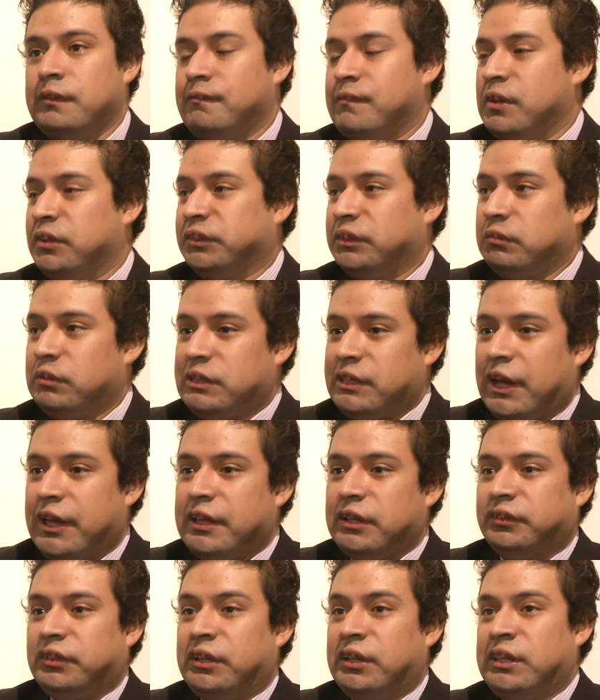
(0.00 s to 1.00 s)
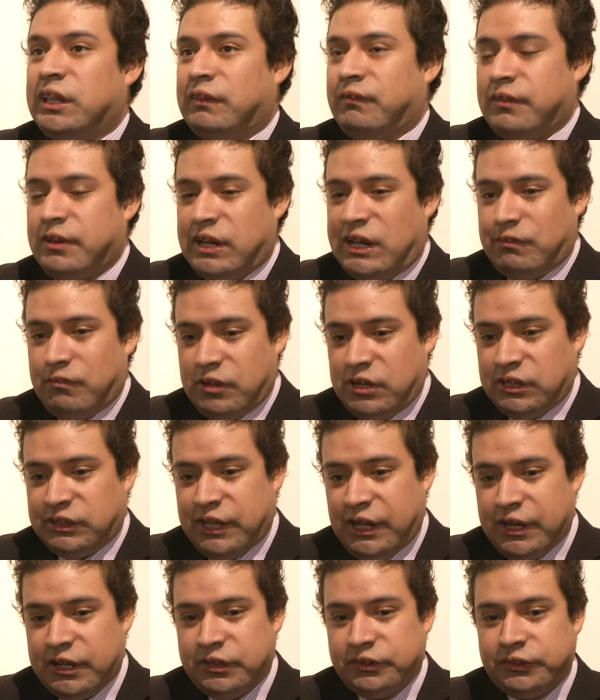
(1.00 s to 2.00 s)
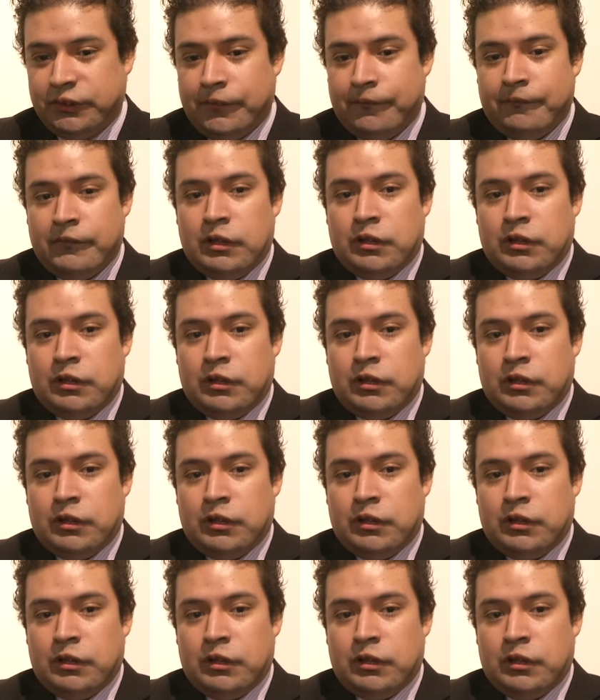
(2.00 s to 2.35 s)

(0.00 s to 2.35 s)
festividades y desfiles militares